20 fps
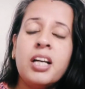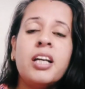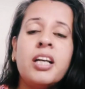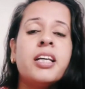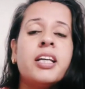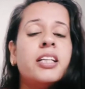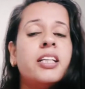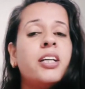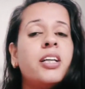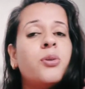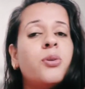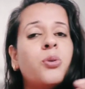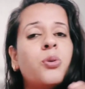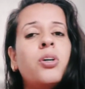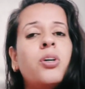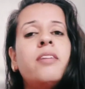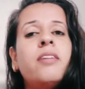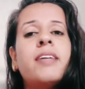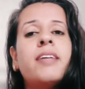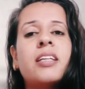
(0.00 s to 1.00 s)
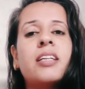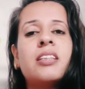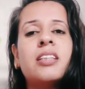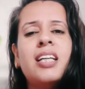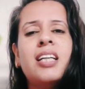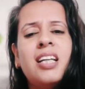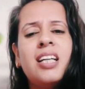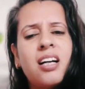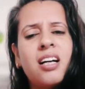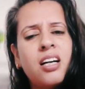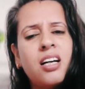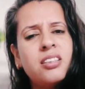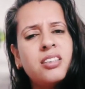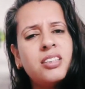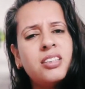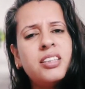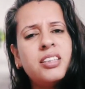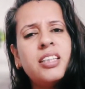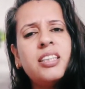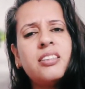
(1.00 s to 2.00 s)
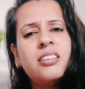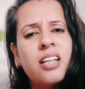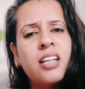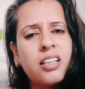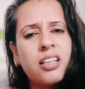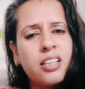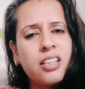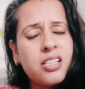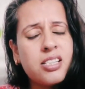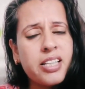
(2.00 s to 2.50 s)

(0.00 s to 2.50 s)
यदि कोई व्यक्ति हद से ज़्यादा